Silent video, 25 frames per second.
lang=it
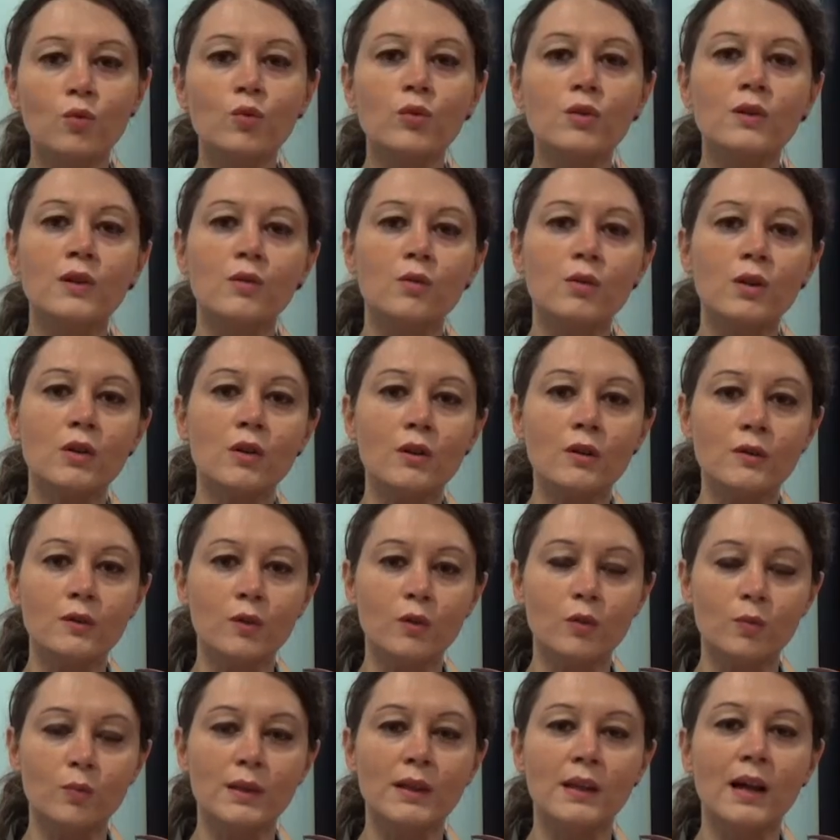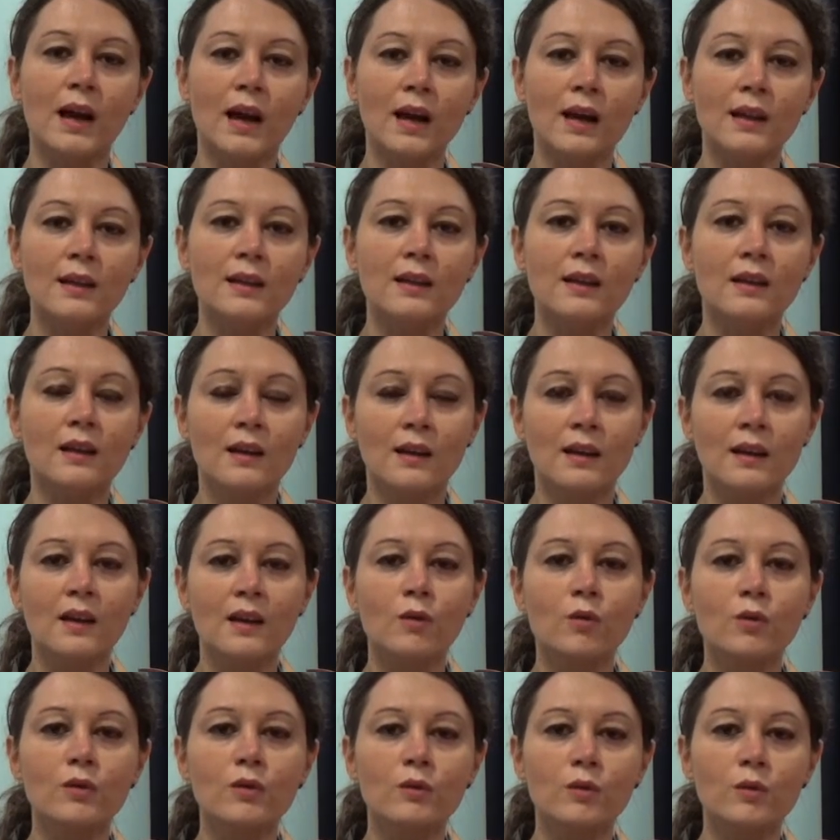tutti quei nostri ospedali
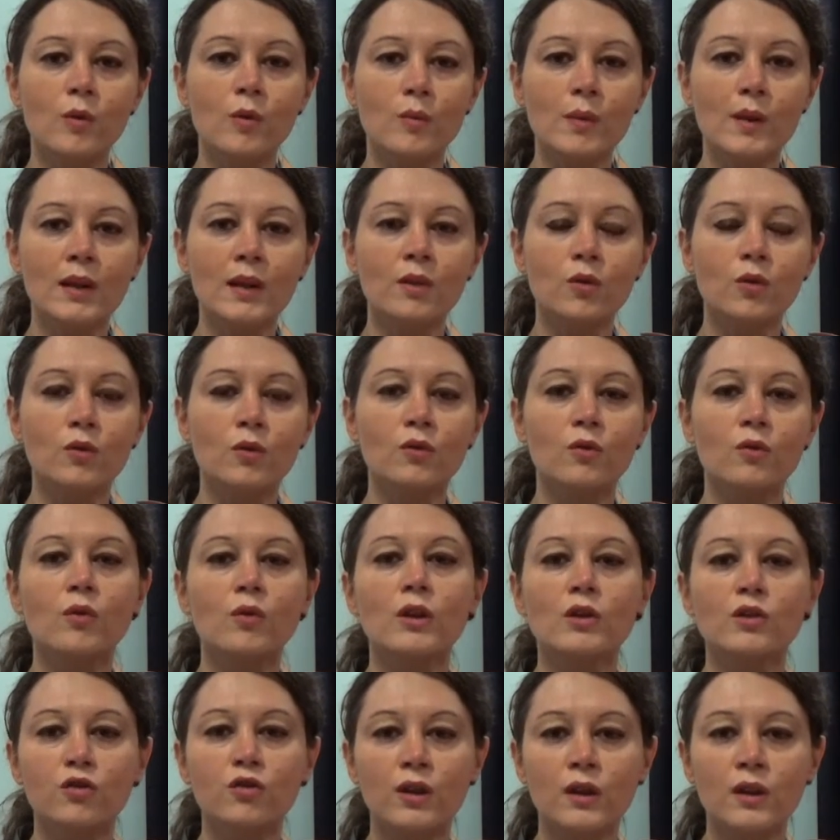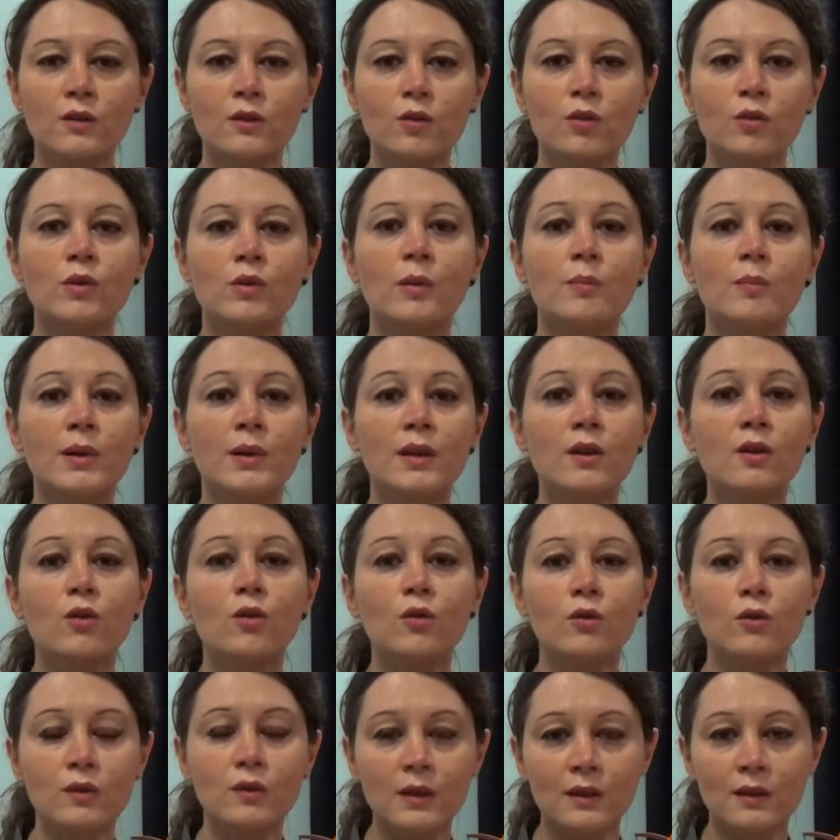che in questo momento momento sono al centro di una
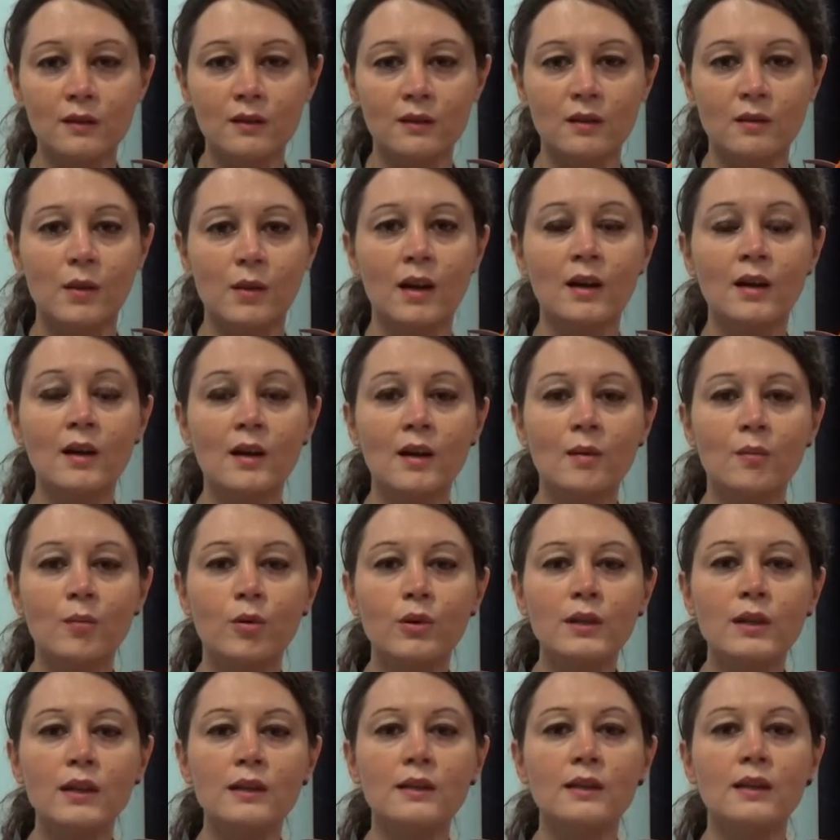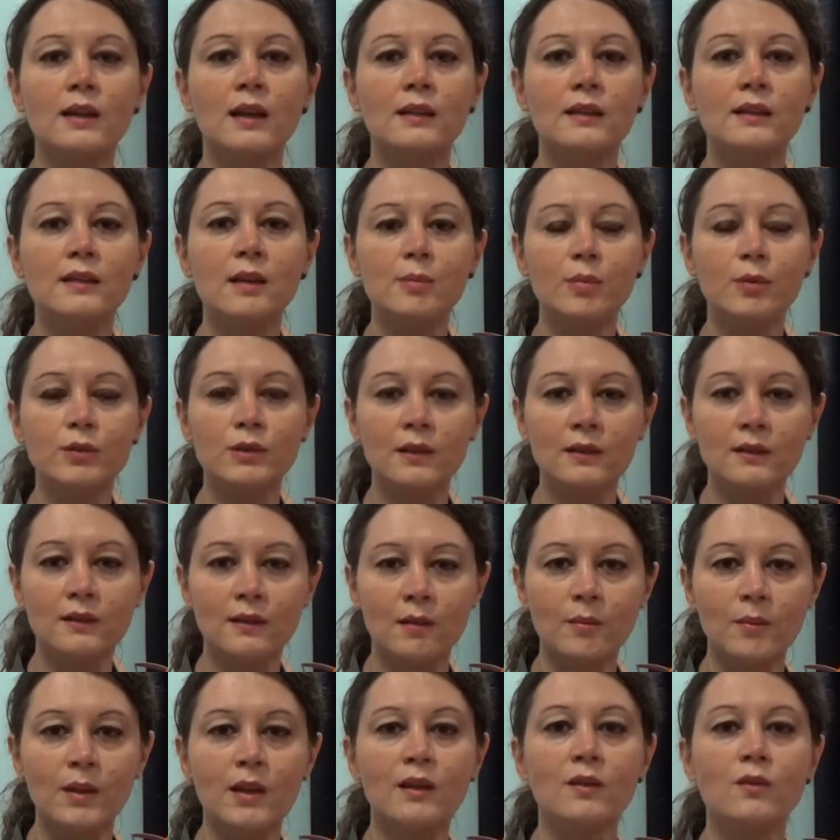pericolosissima politica di
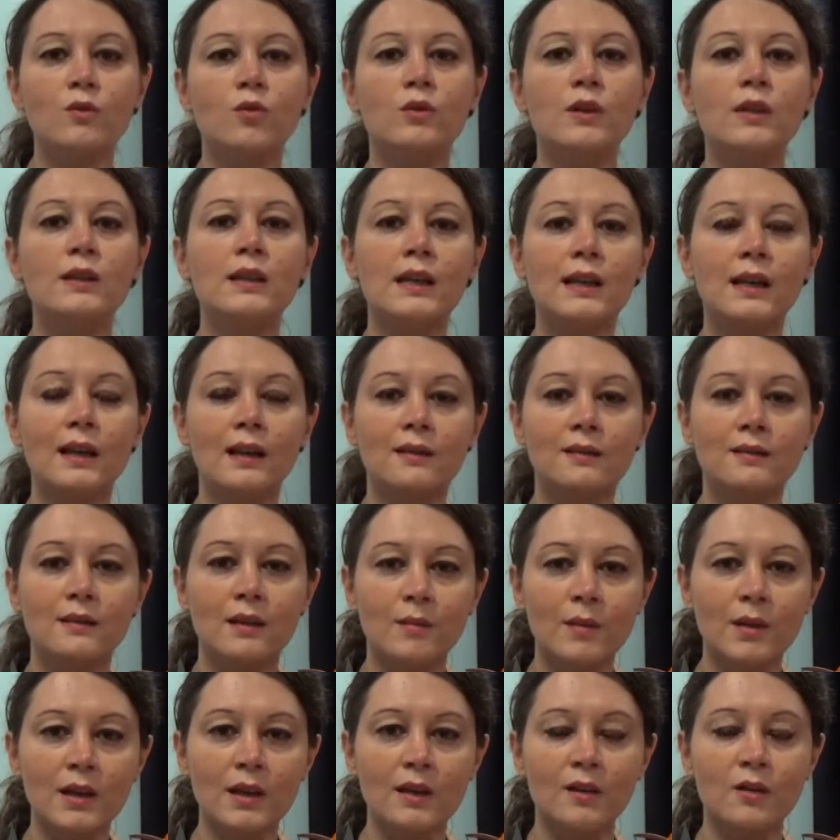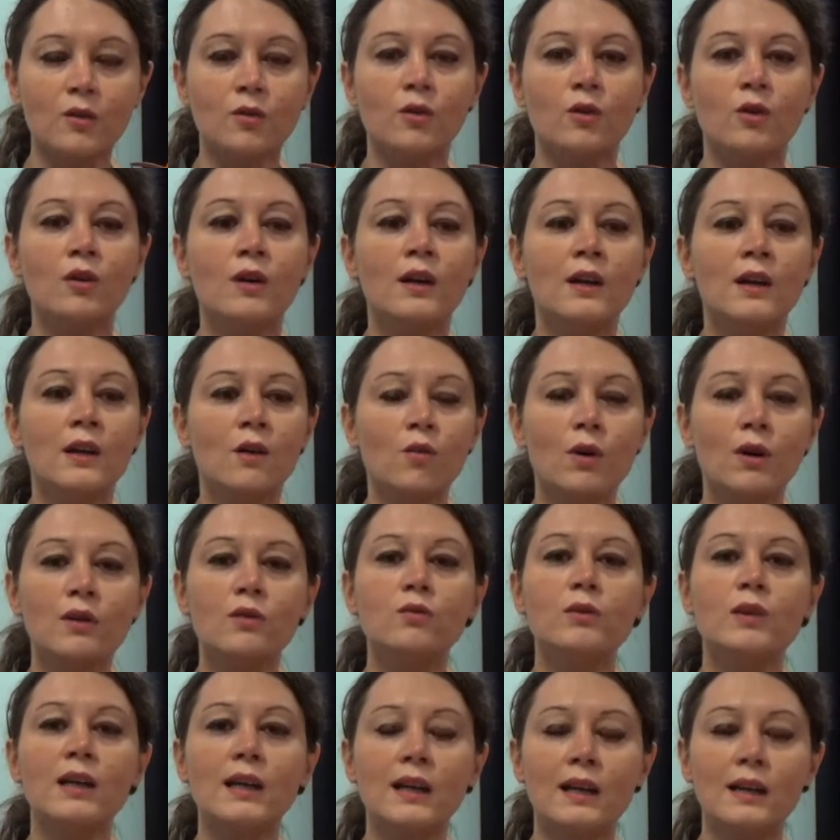depotenziamento, di declassamento,
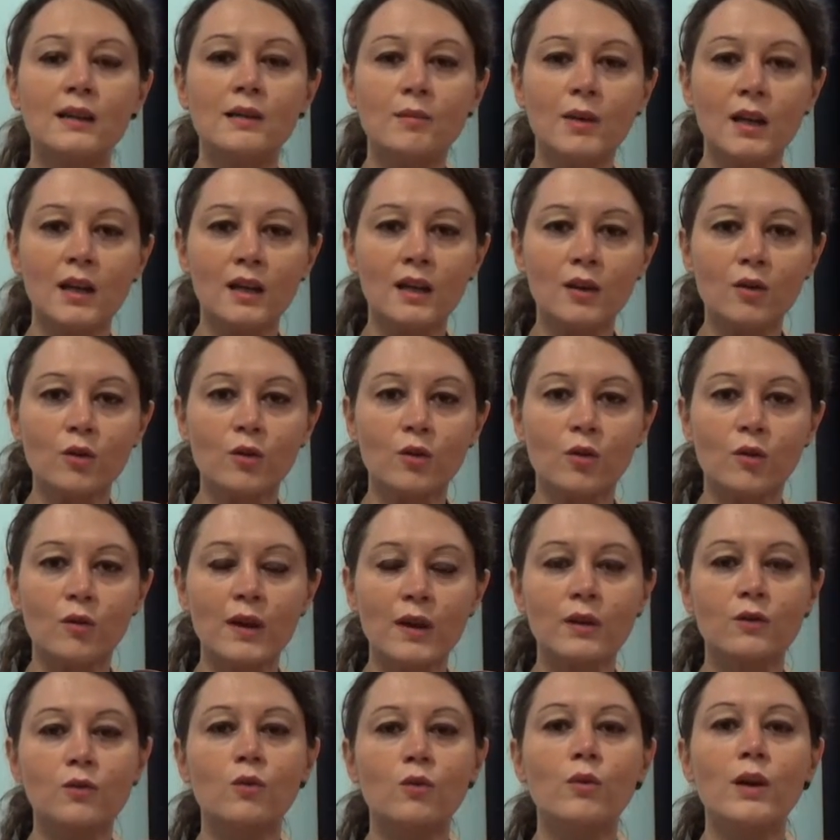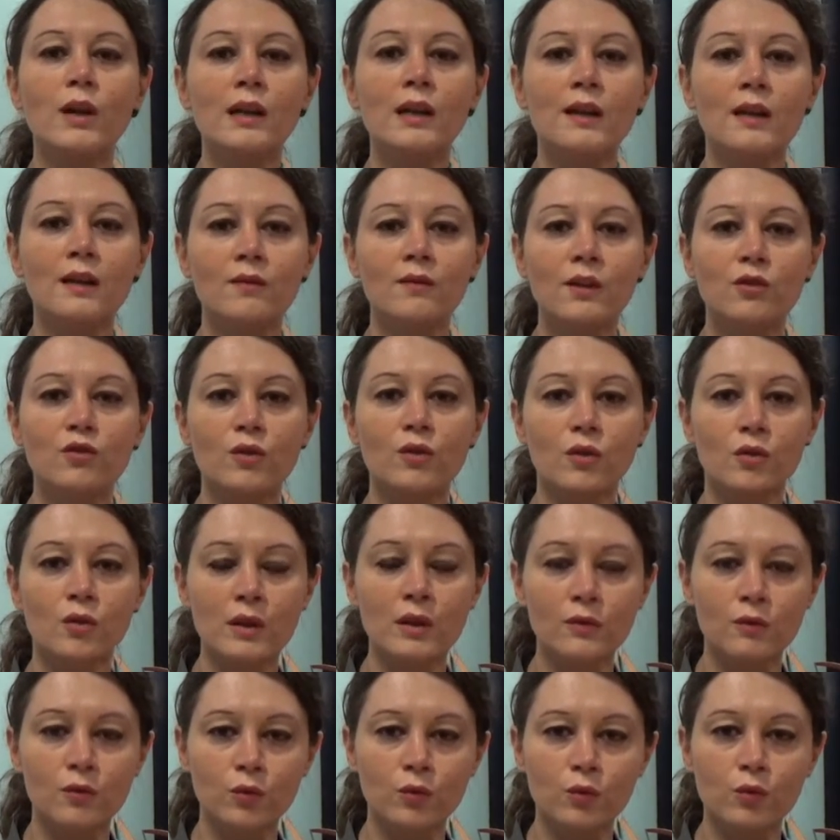quasi un accanimento verso quelle che invece erano
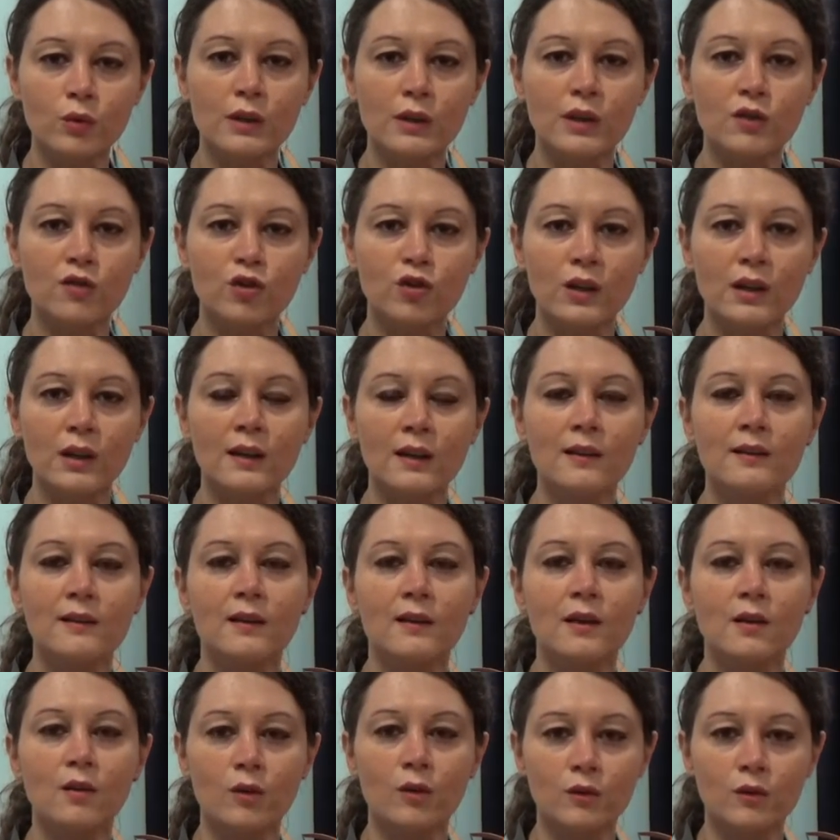le strutture d'eccellenza del